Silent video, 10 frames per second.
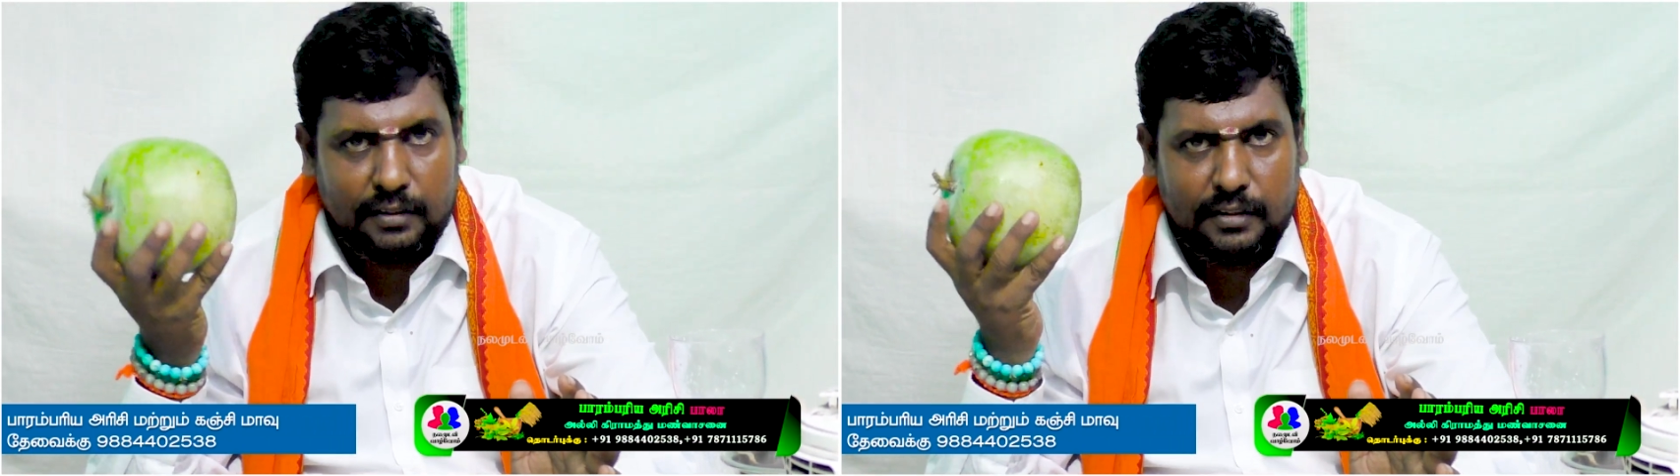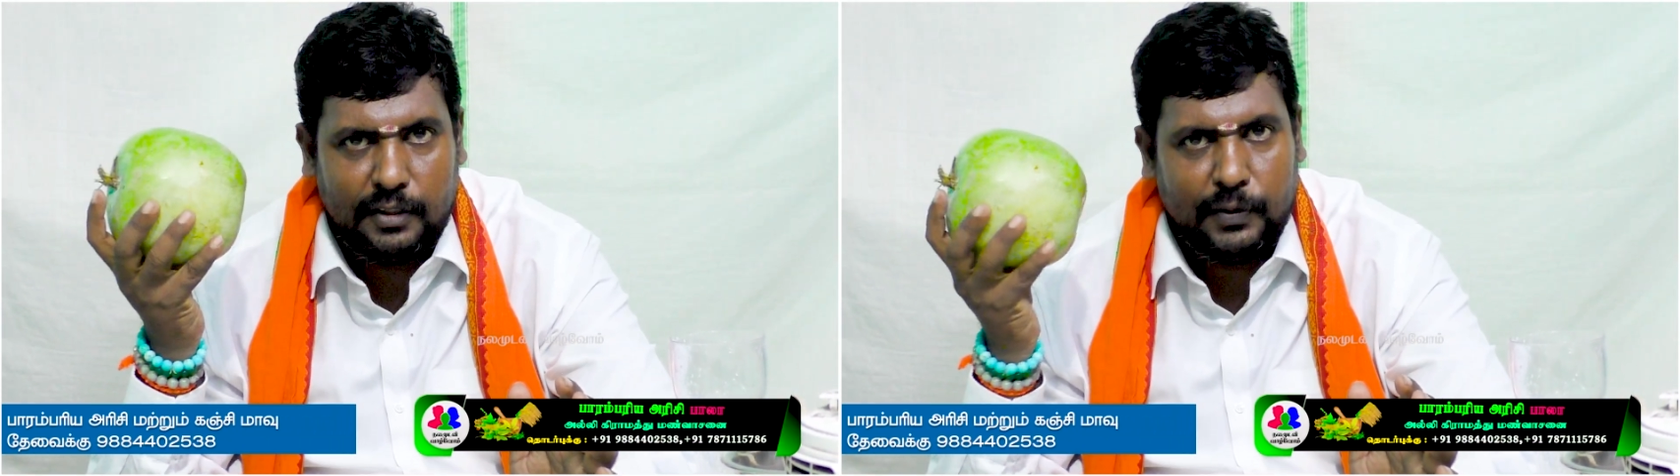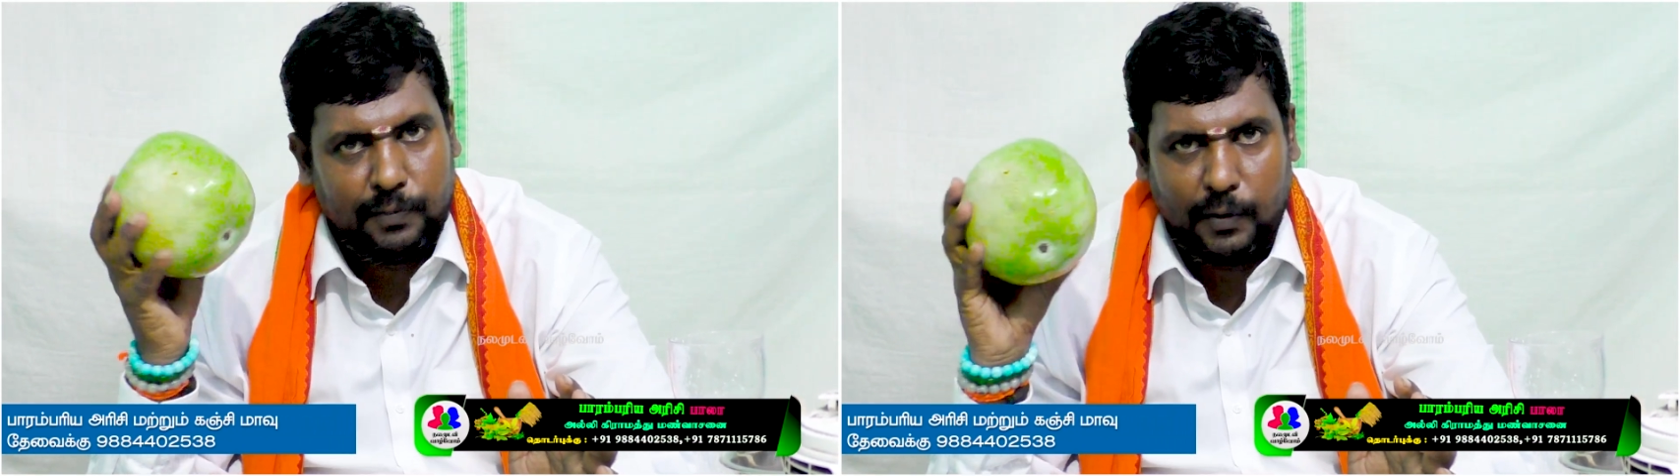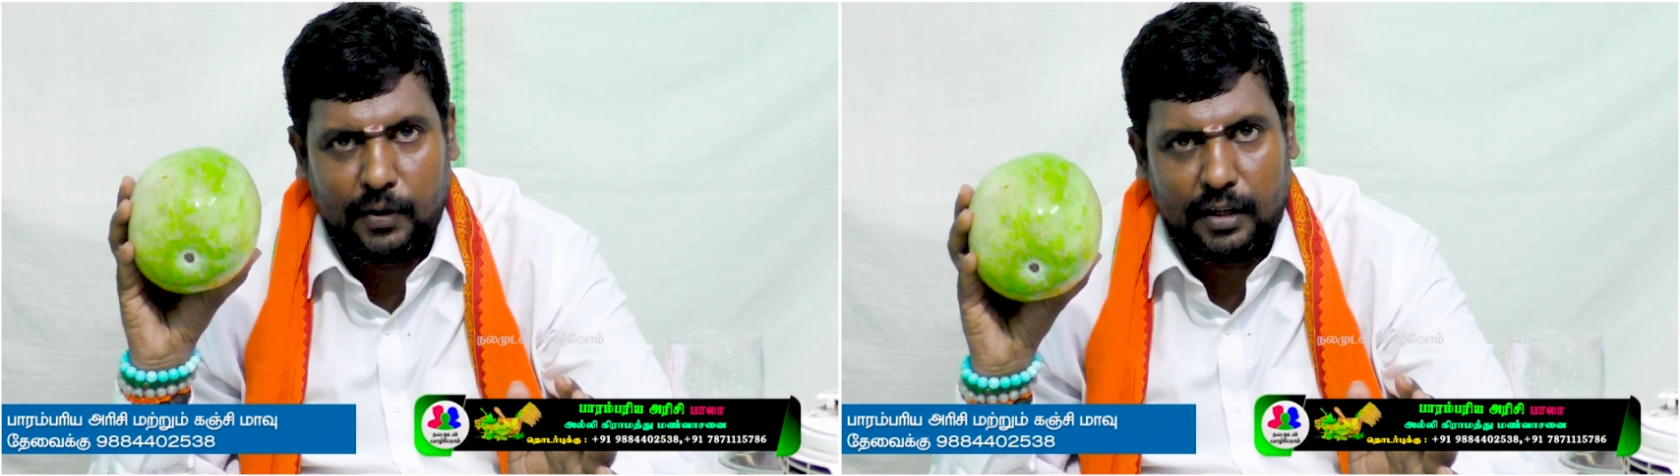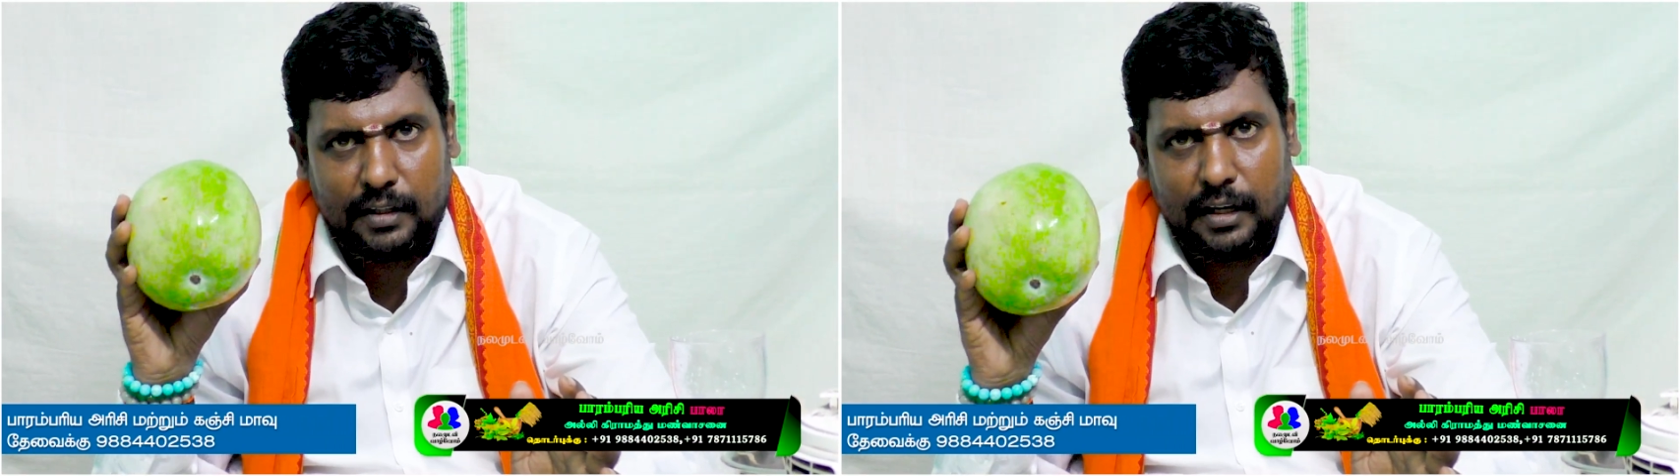திஷ்டியும்
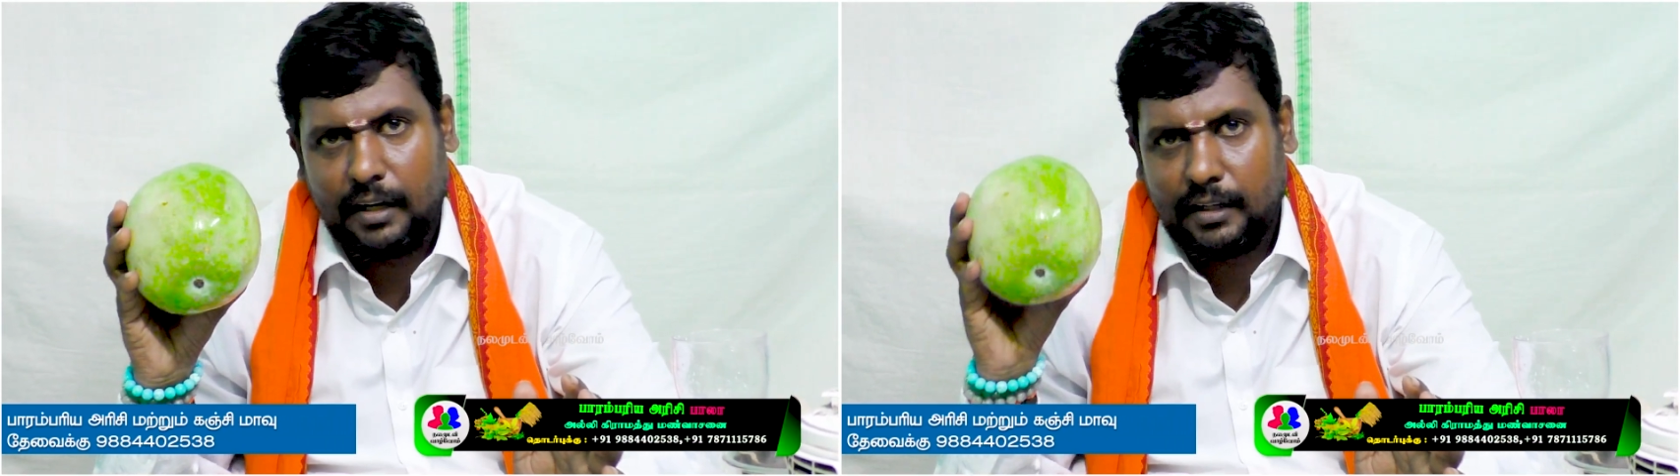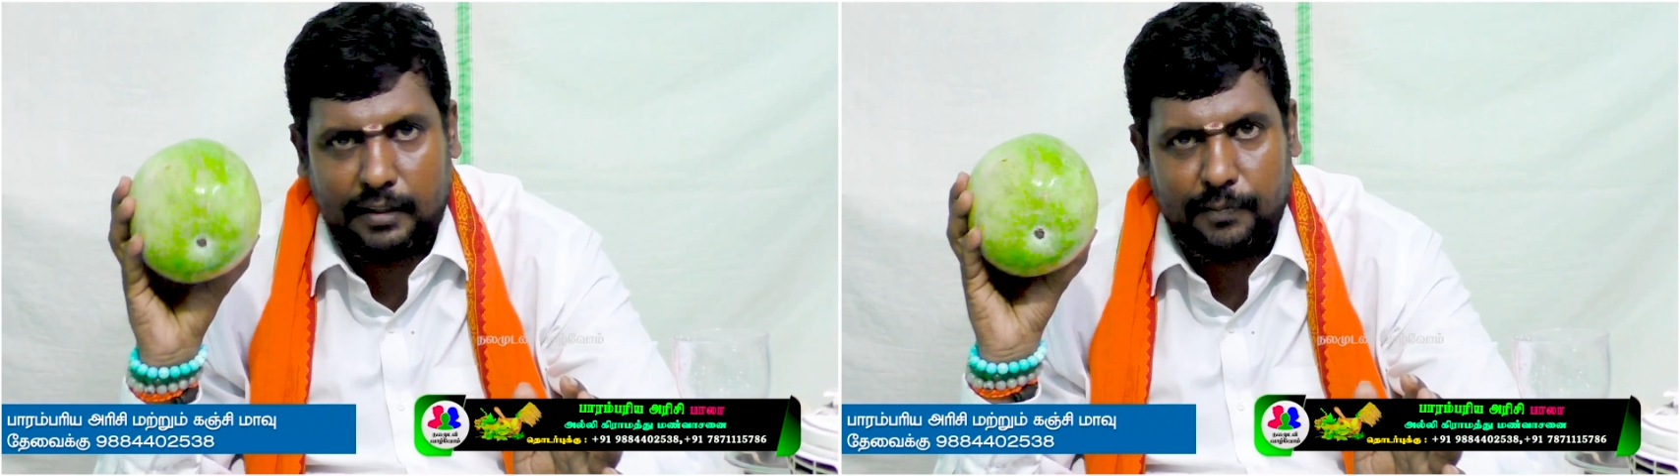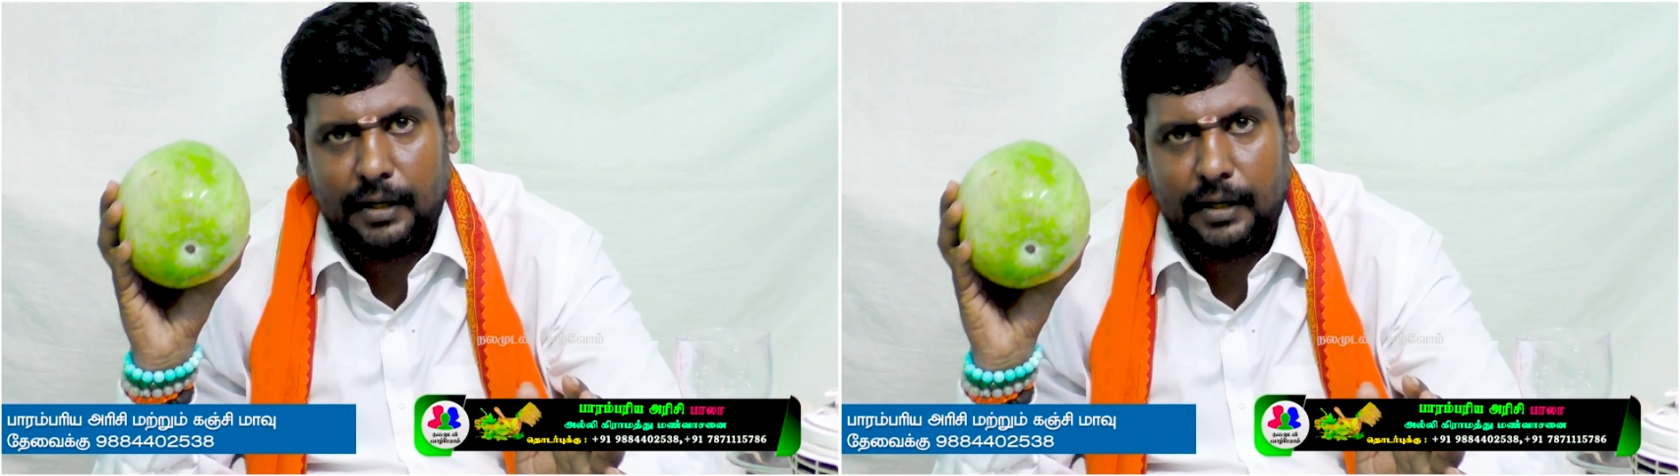போக்குறதுக்காக இதை